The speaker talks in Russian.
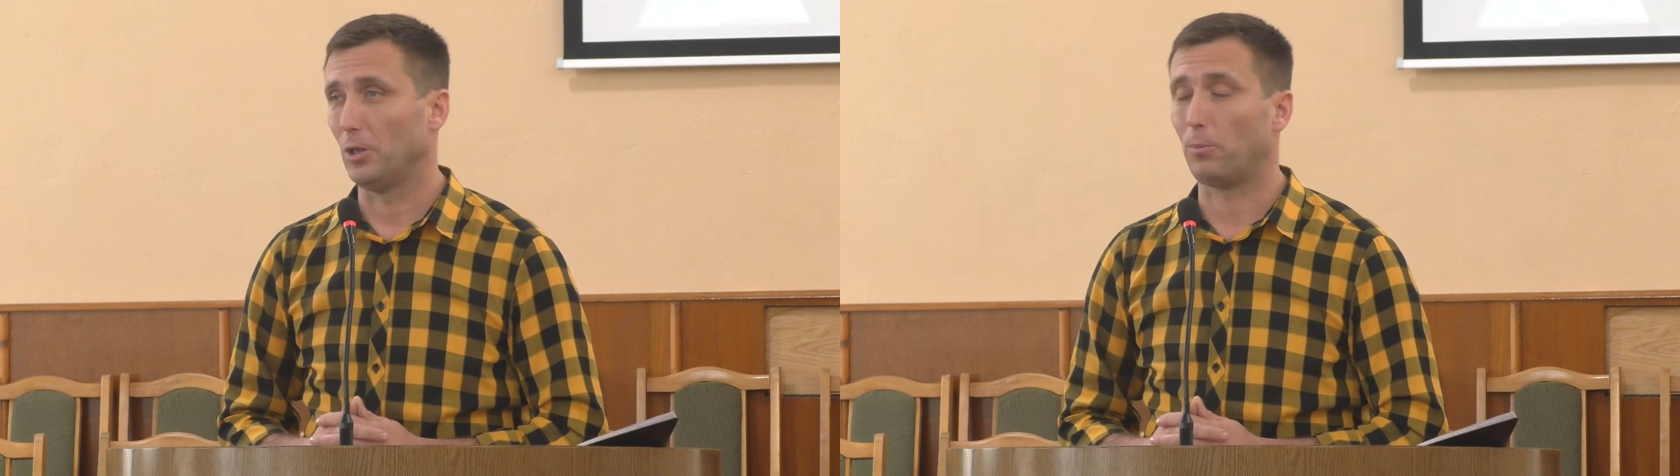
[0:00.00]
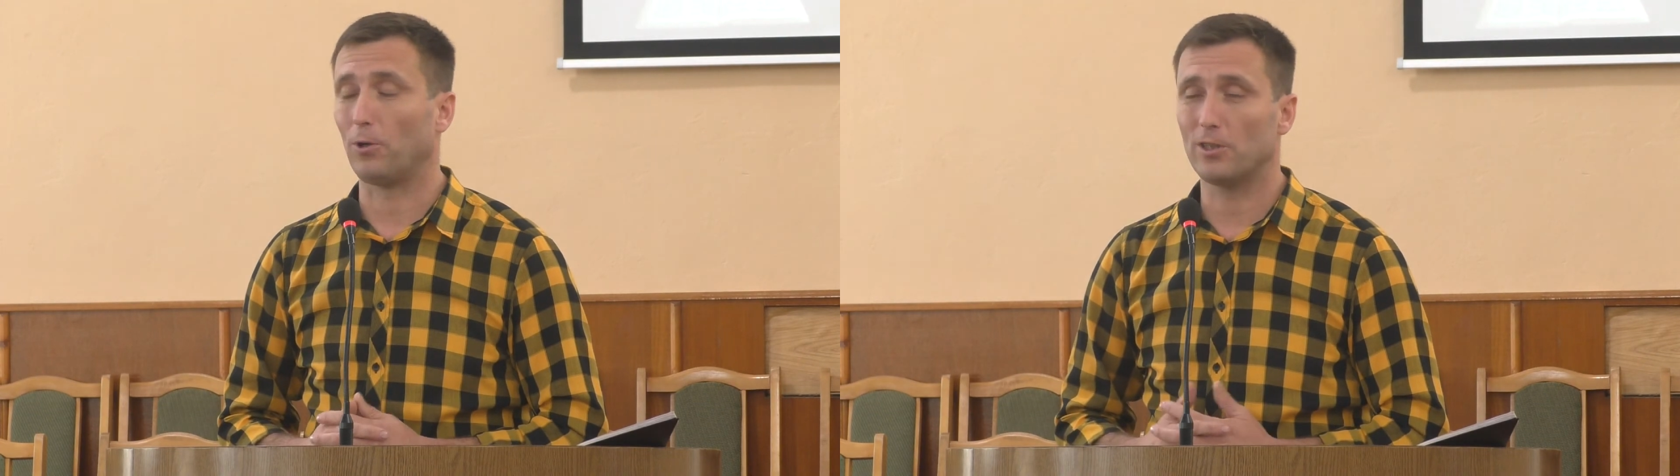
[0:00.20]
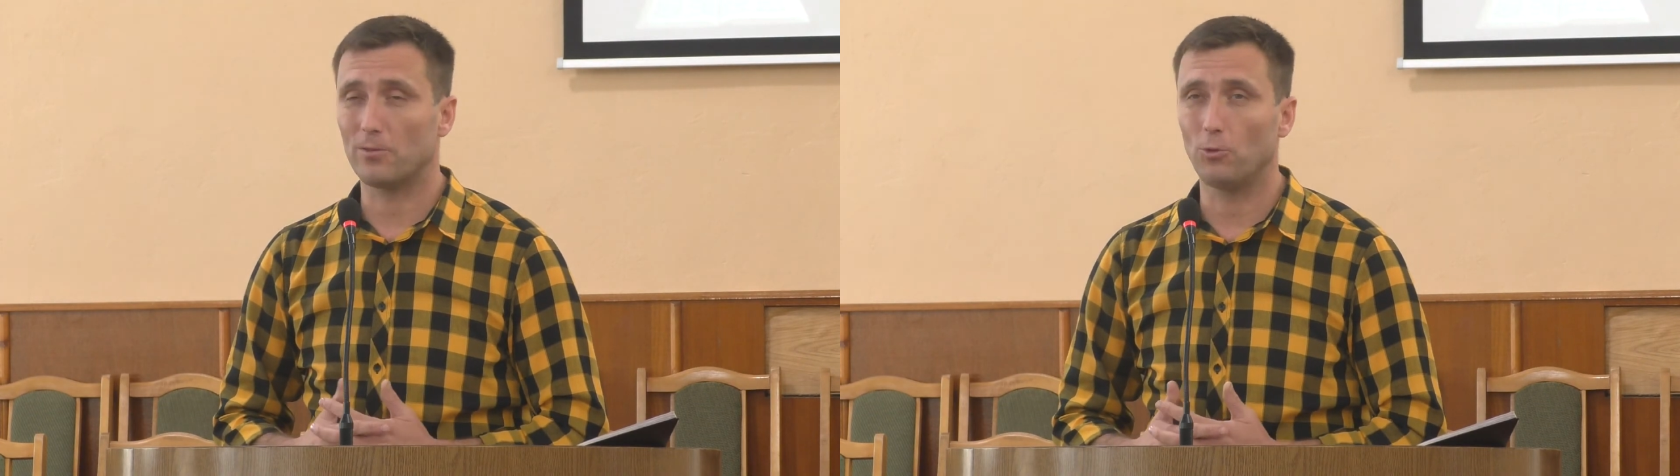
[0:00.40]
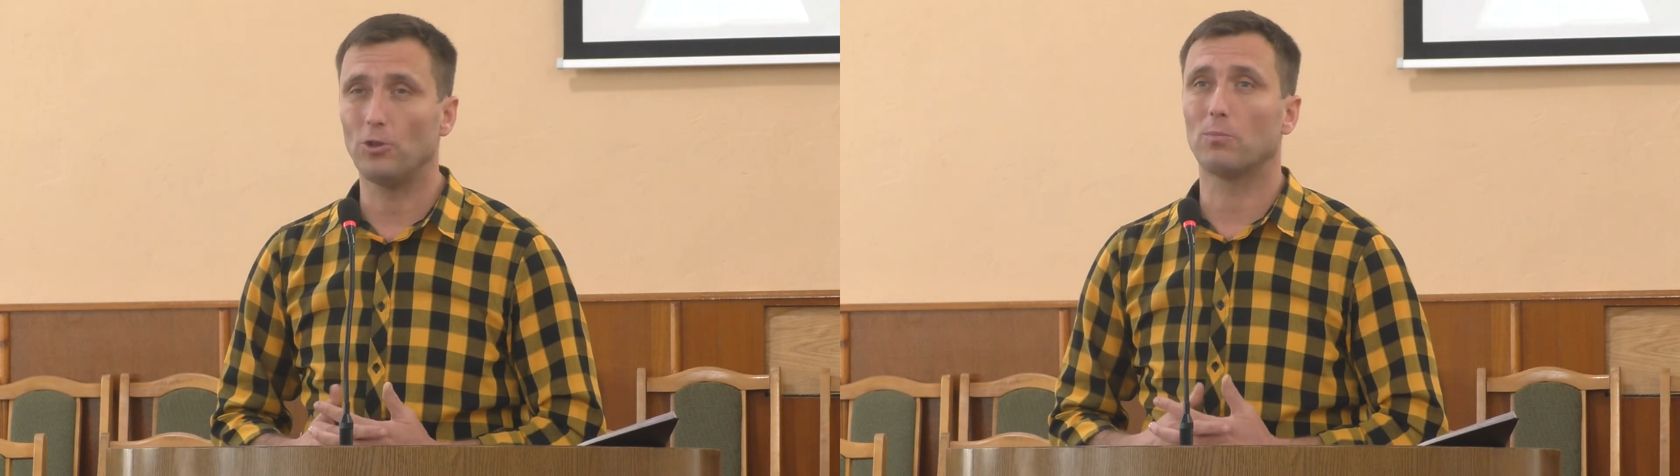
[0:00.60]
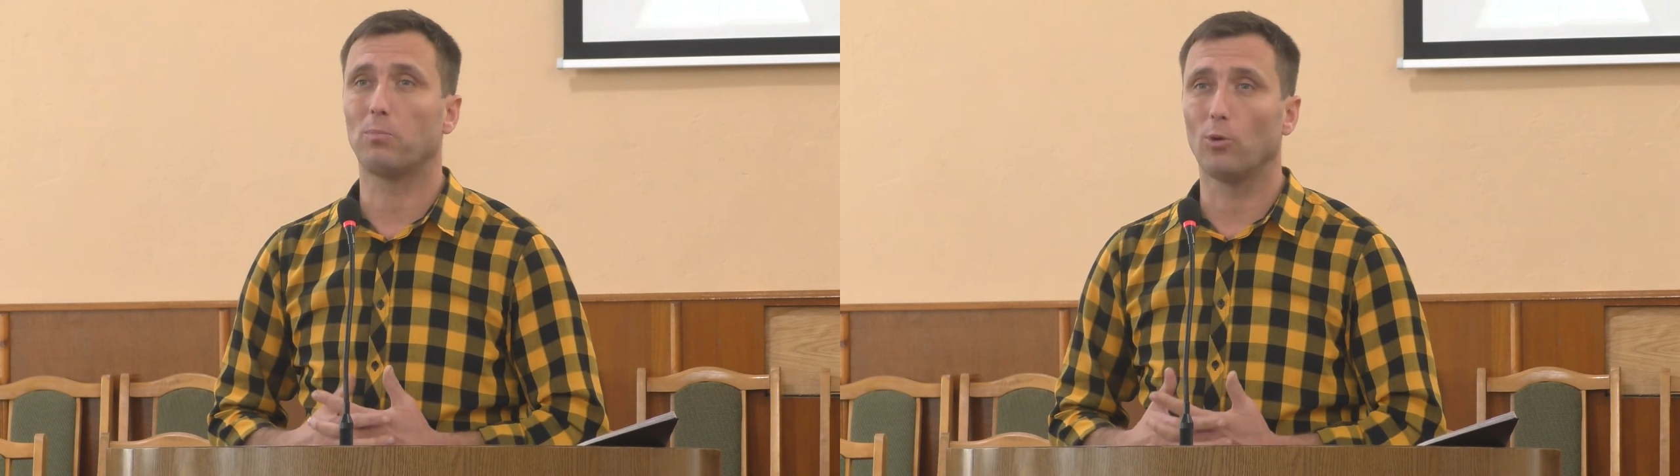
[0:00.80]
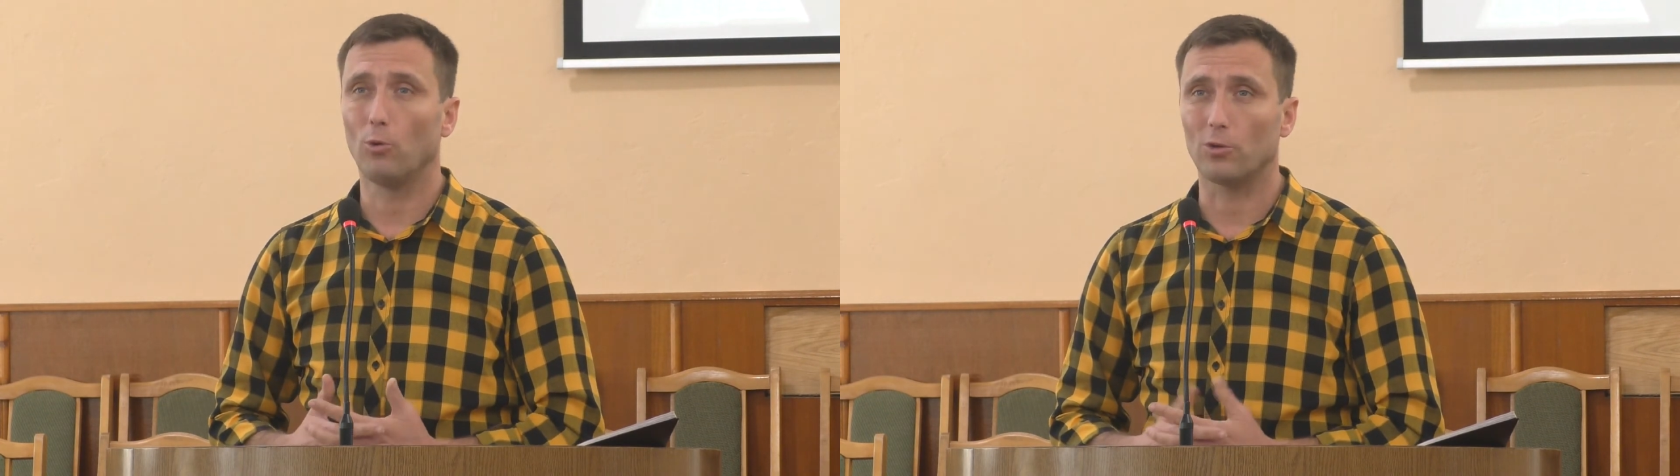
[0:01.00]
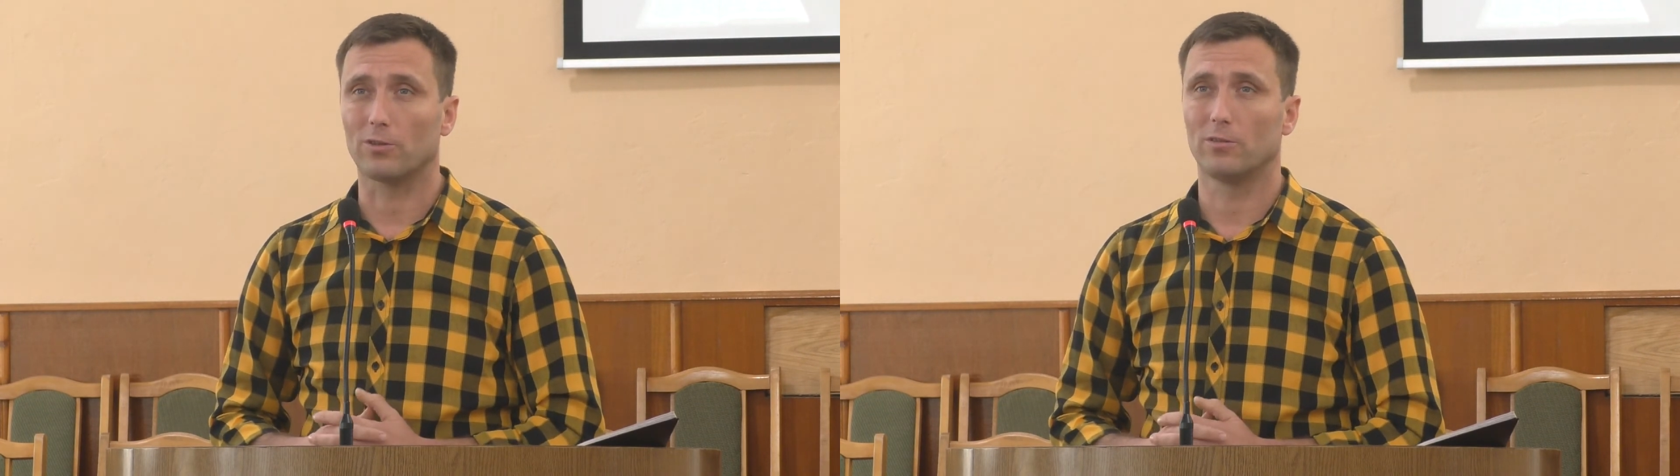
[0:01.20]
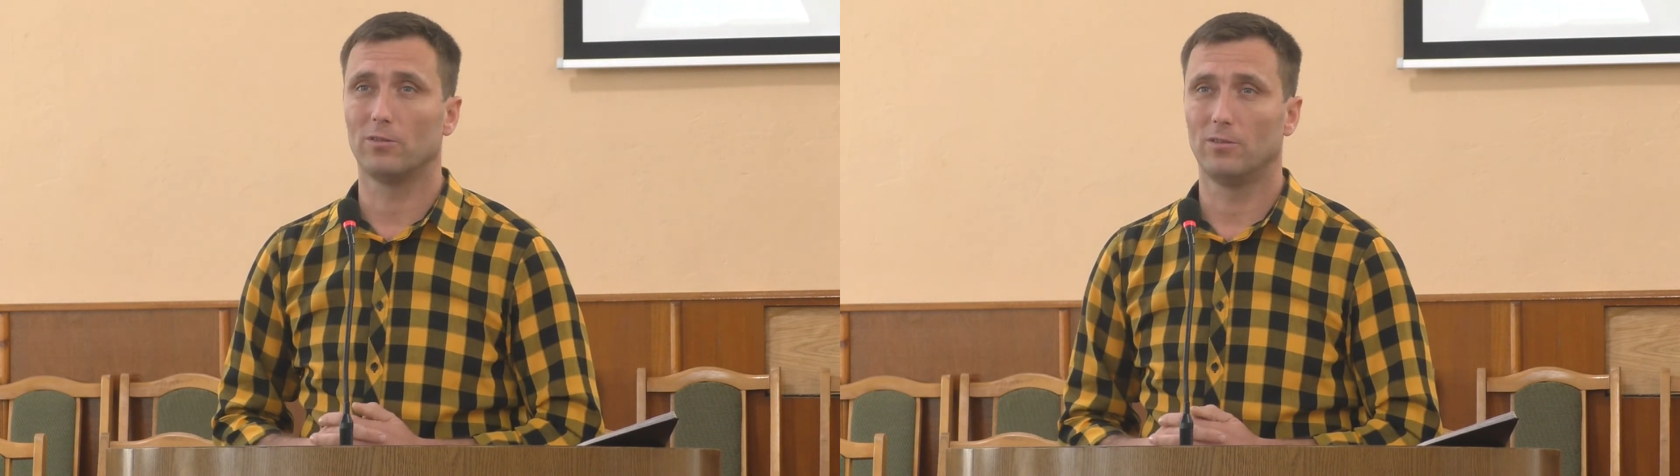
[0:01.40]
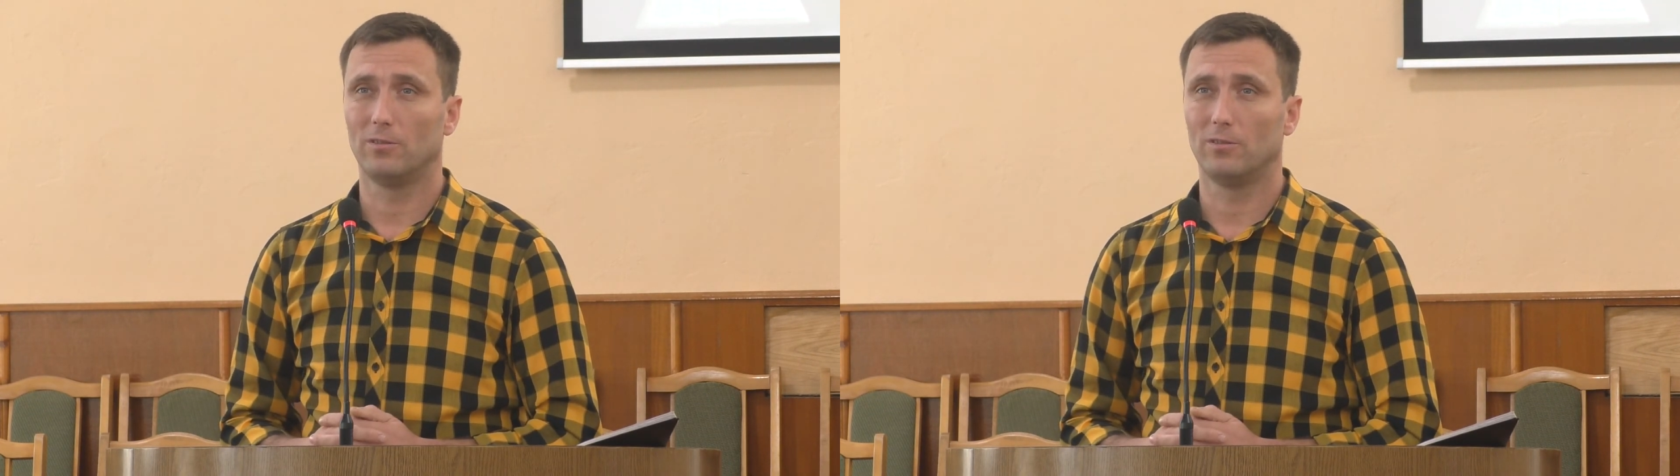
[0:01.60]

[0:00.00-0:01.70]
и производит плод.